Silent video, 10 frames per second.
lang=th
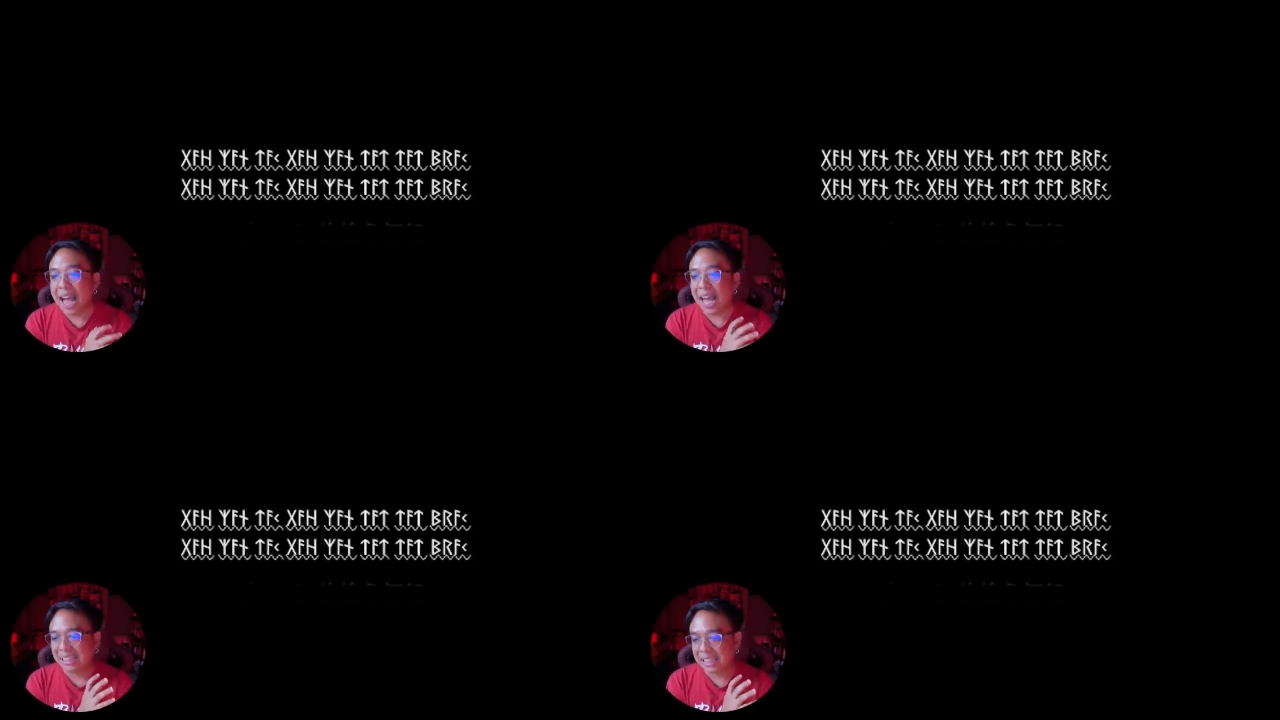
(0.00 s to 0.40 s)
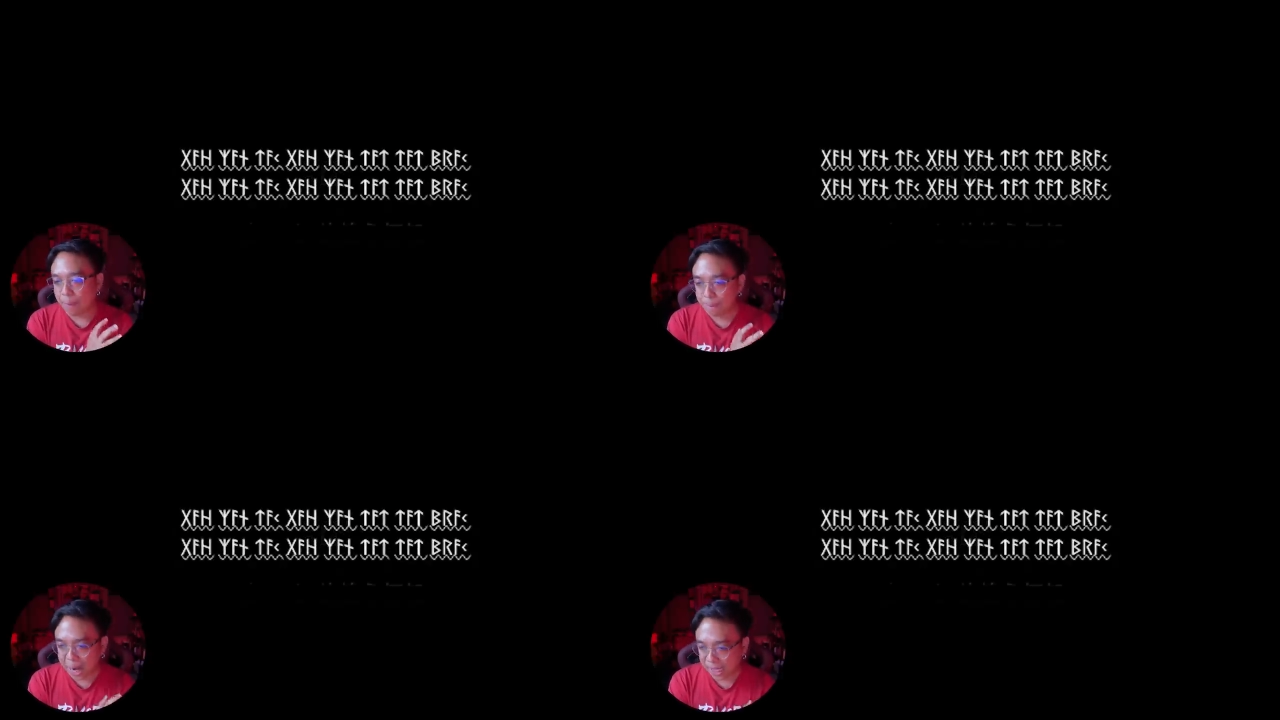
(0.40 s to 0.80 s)
อาจจะ
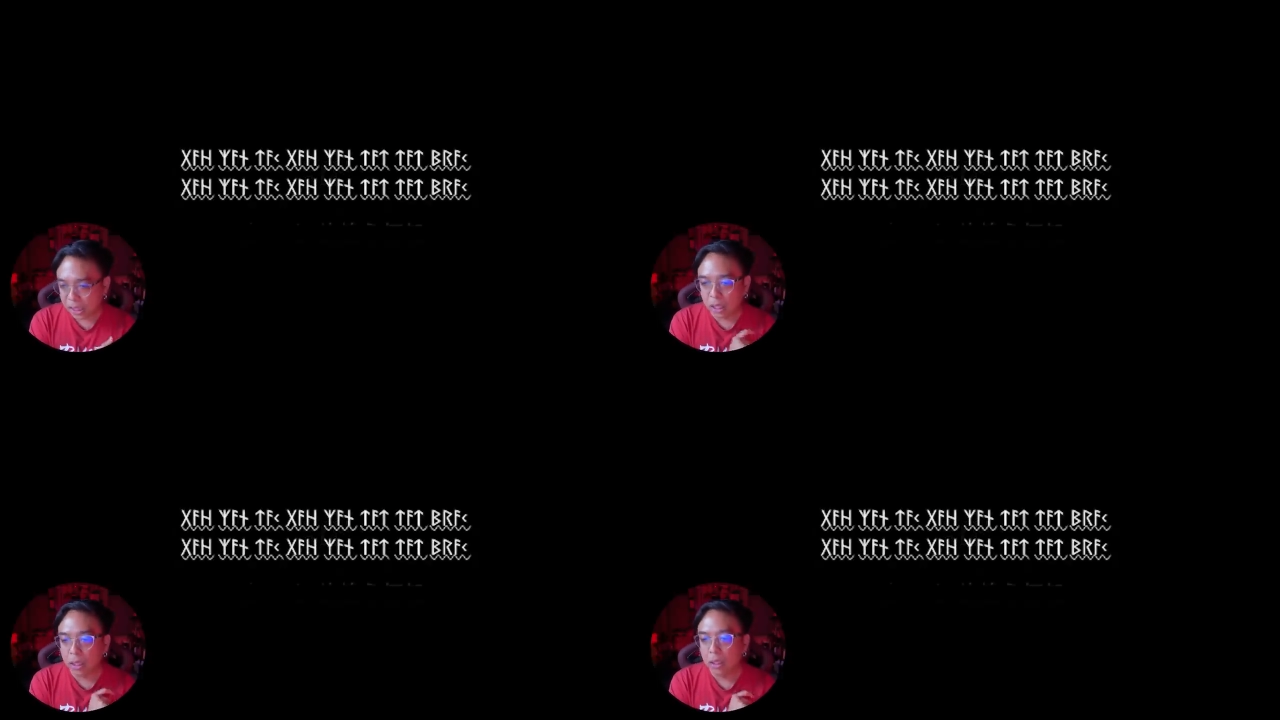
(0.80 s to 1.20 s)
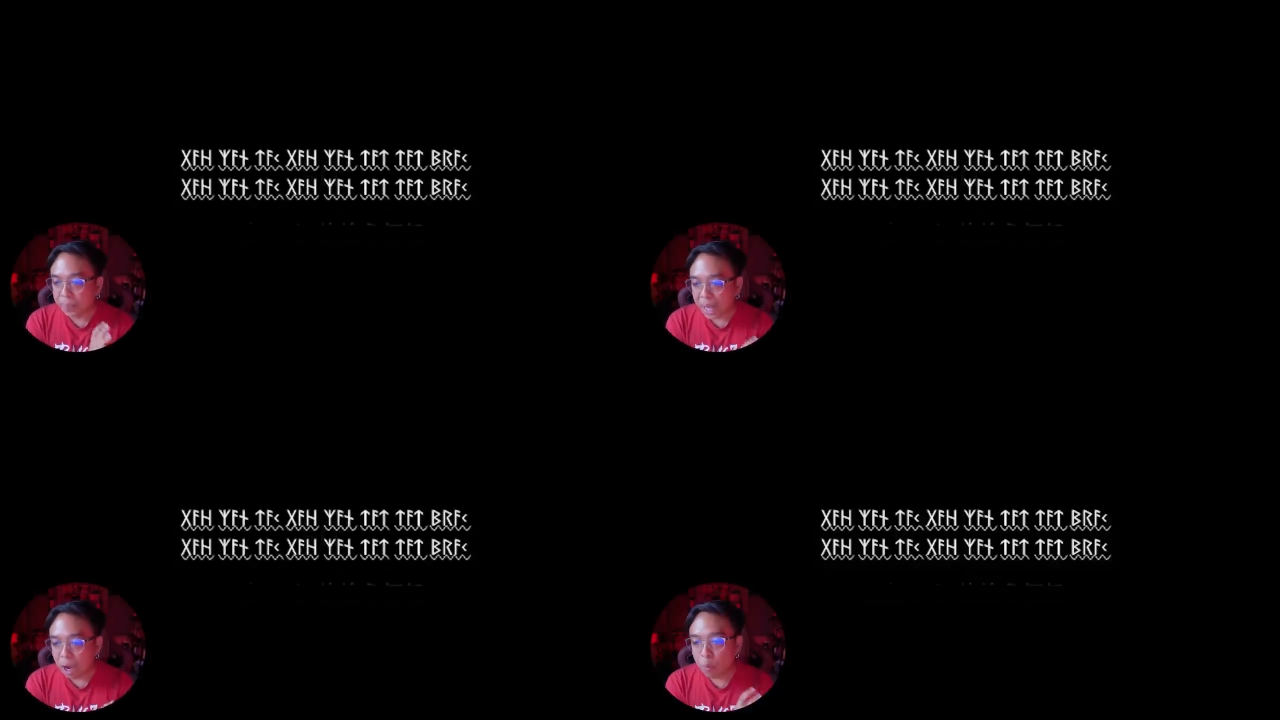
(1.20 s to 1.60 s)
หมายถึง
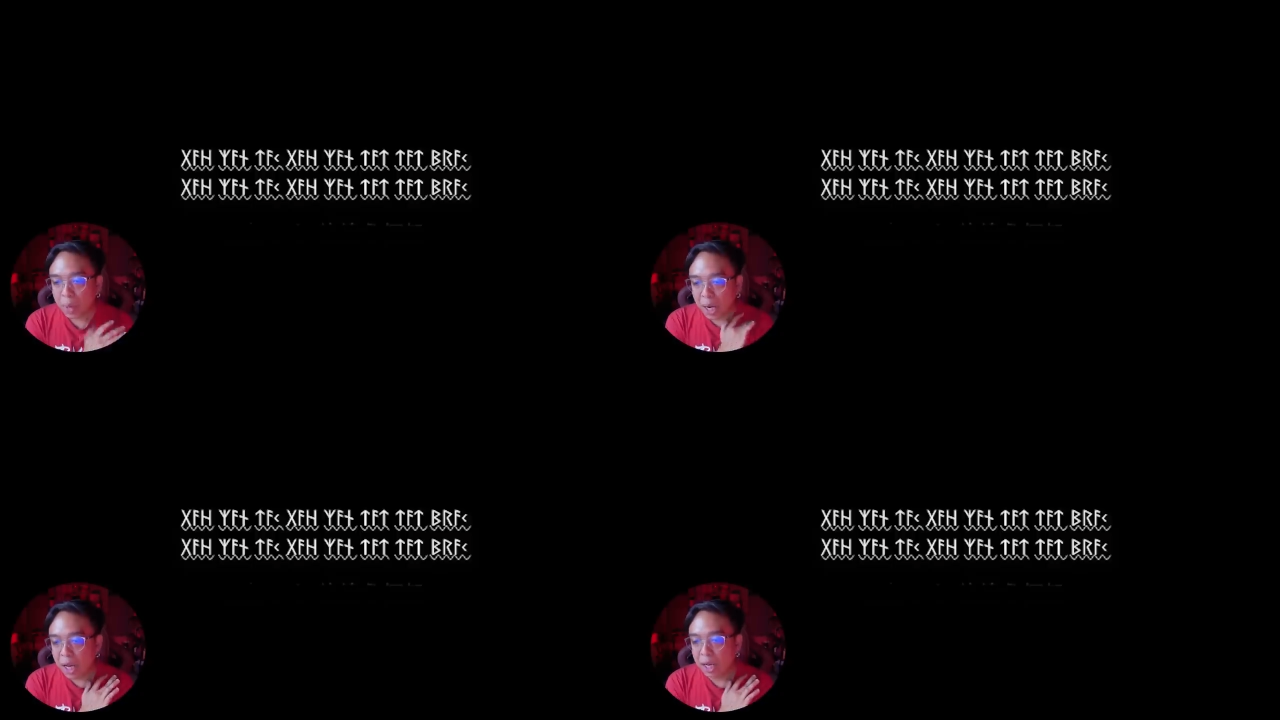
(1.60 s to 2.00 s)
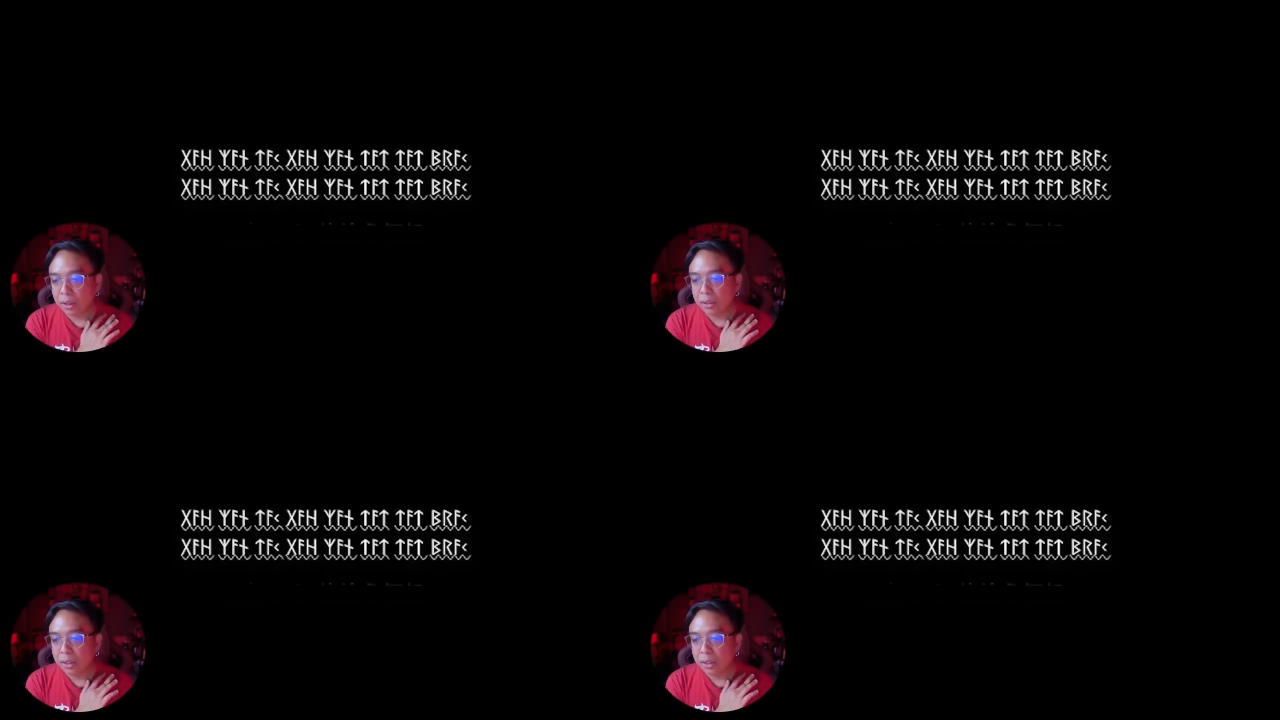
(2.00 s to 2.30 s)
เปลวเพลิง